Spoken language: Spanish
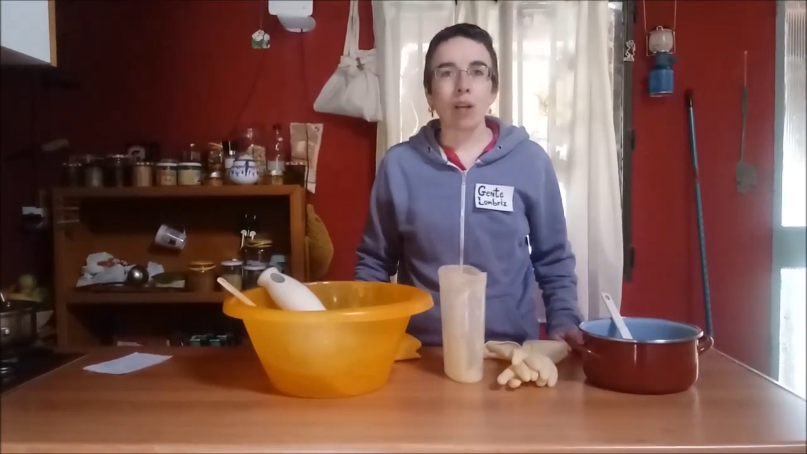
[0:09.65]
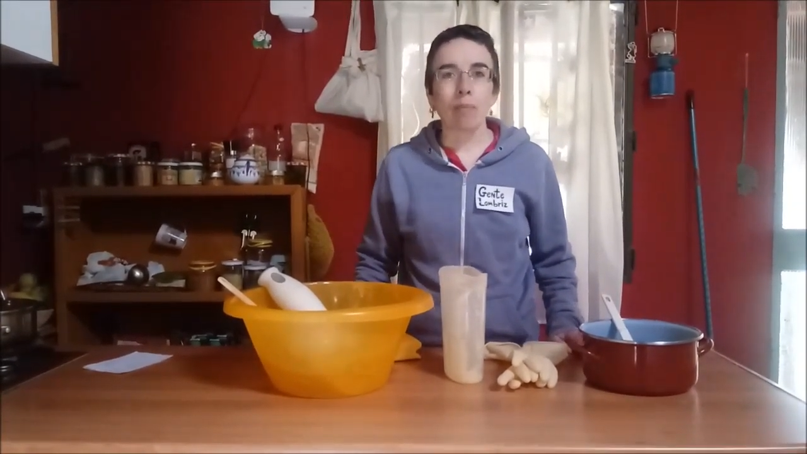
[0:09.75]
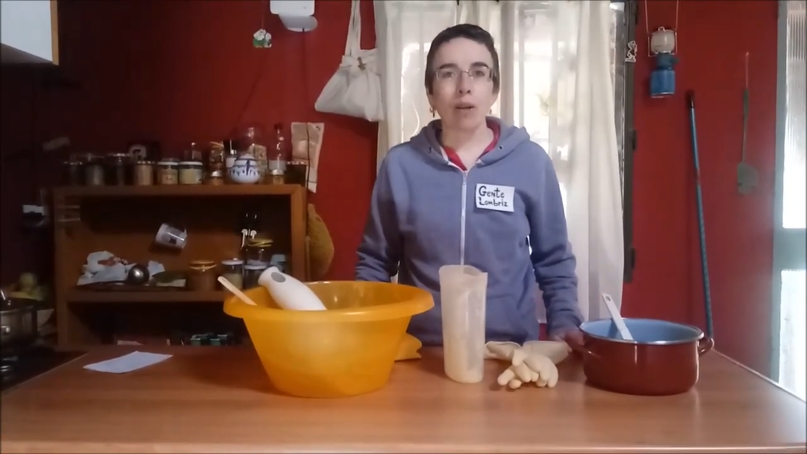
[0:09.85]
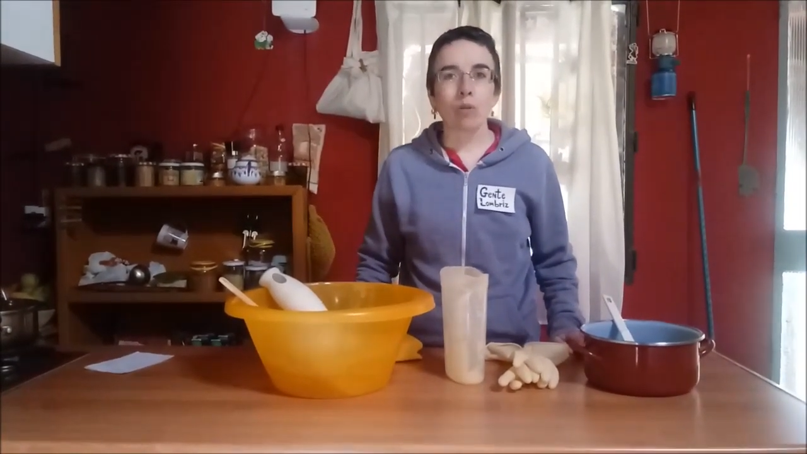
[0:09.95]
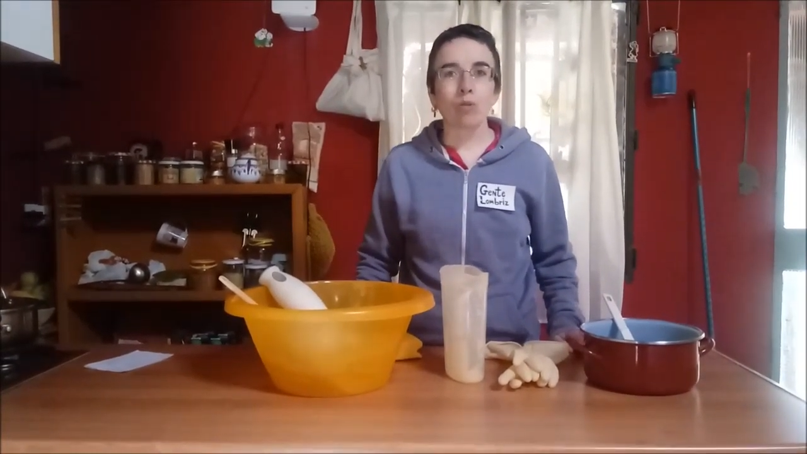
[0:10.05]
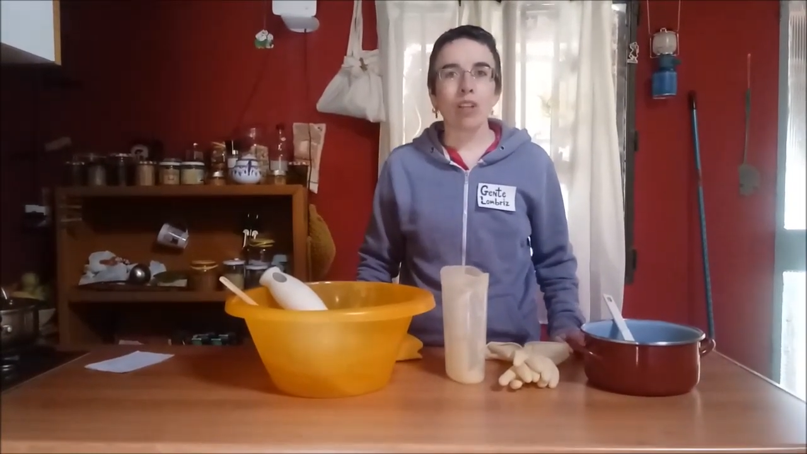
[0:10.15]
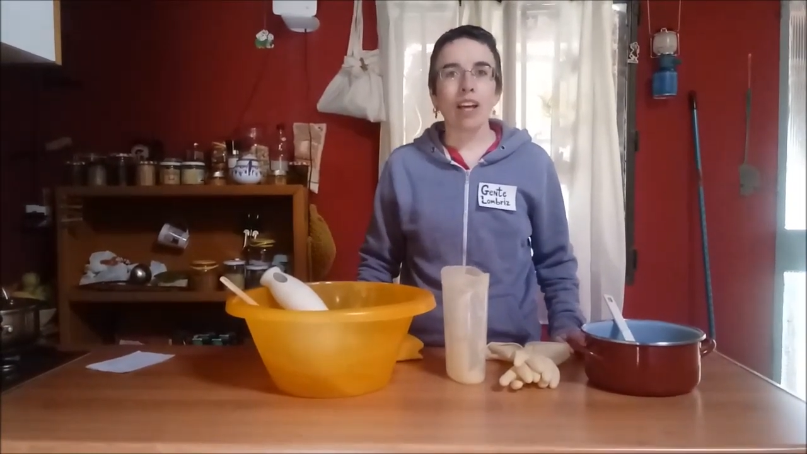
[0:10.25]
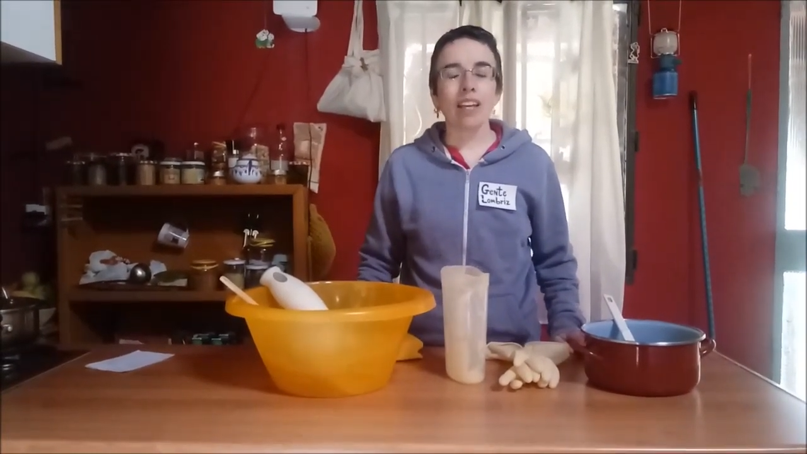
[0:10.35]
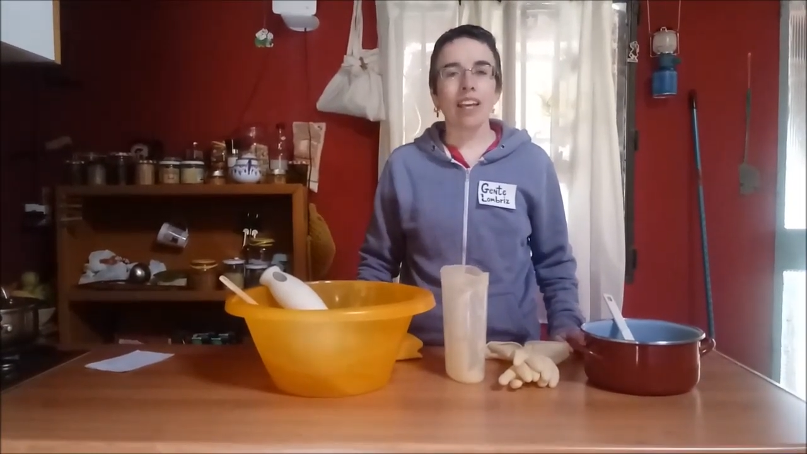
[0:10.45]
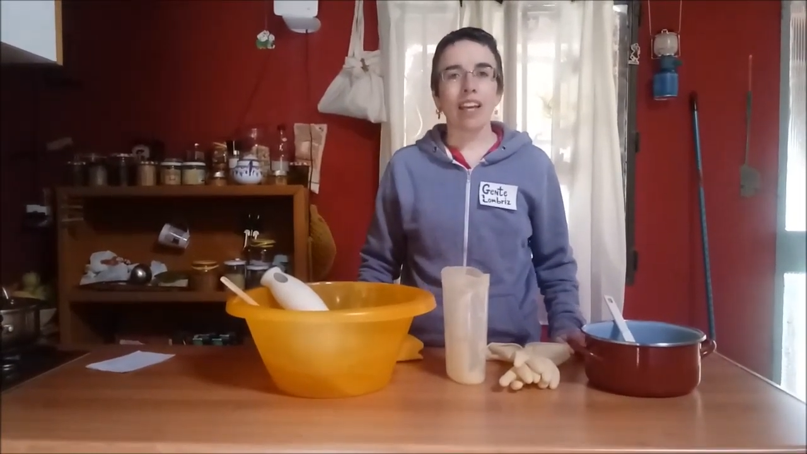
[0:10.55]
una
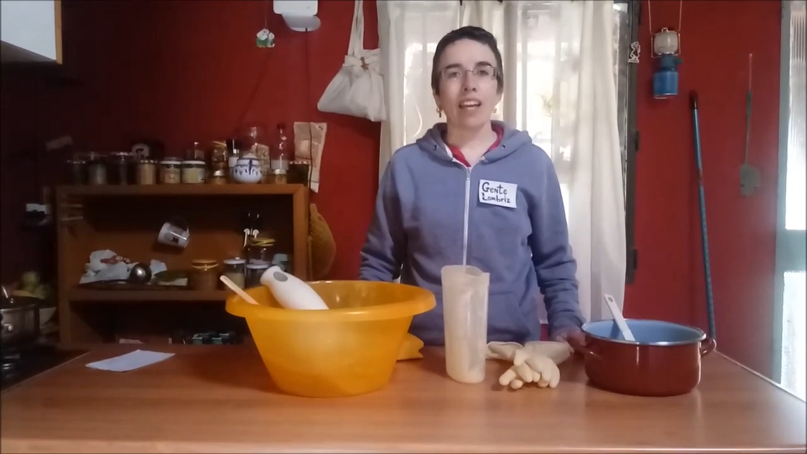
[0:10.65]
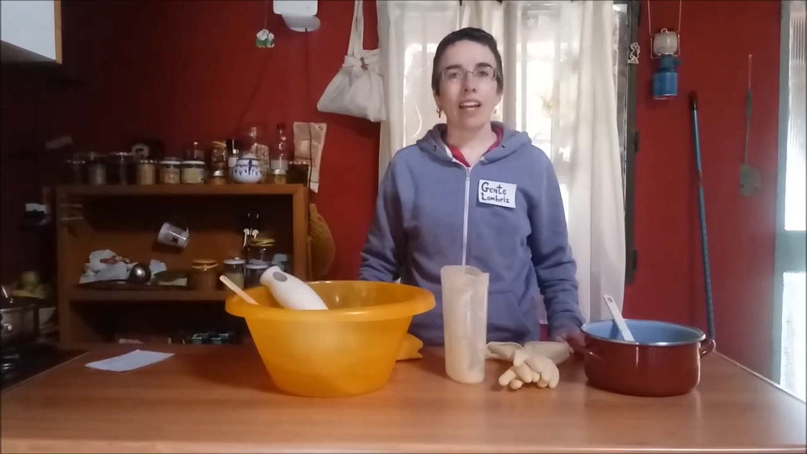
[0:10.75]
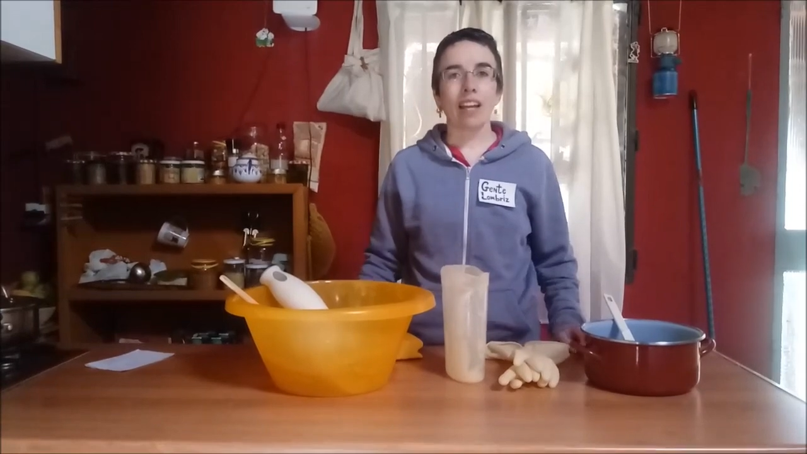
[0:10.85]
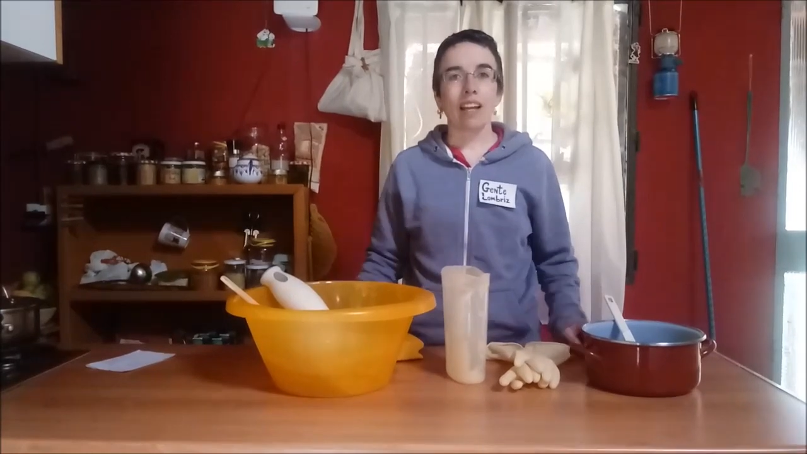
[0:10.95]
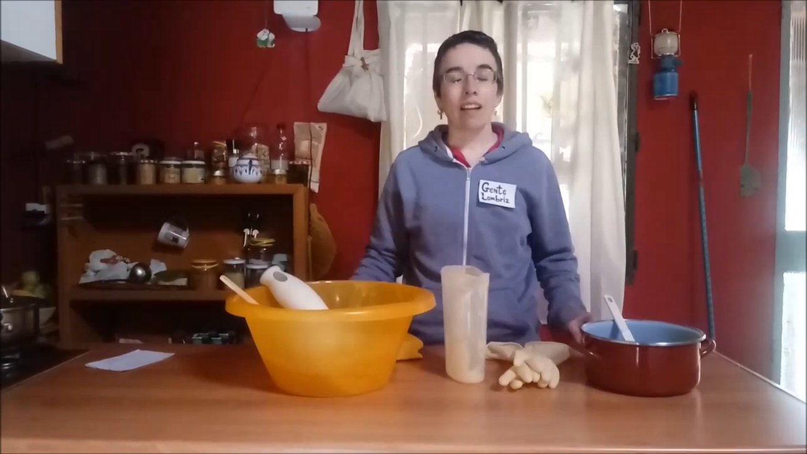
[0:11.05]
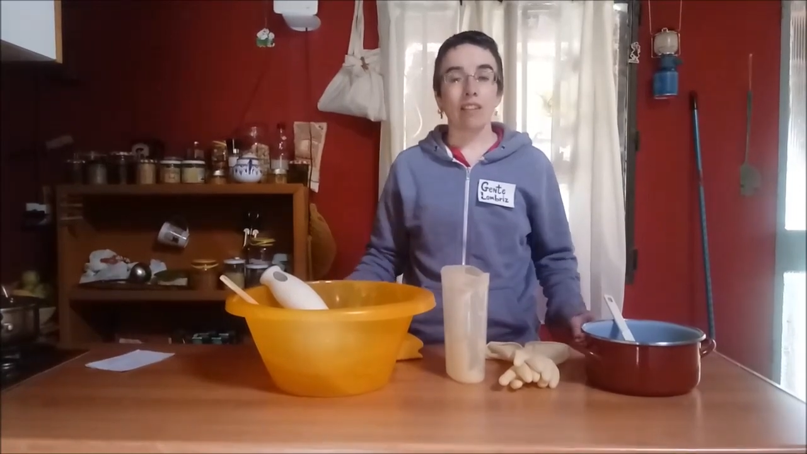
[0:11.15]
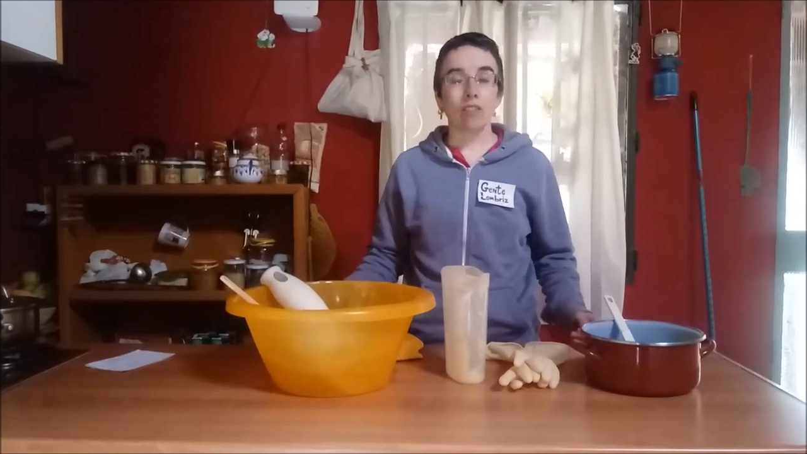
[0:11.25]
pregunta que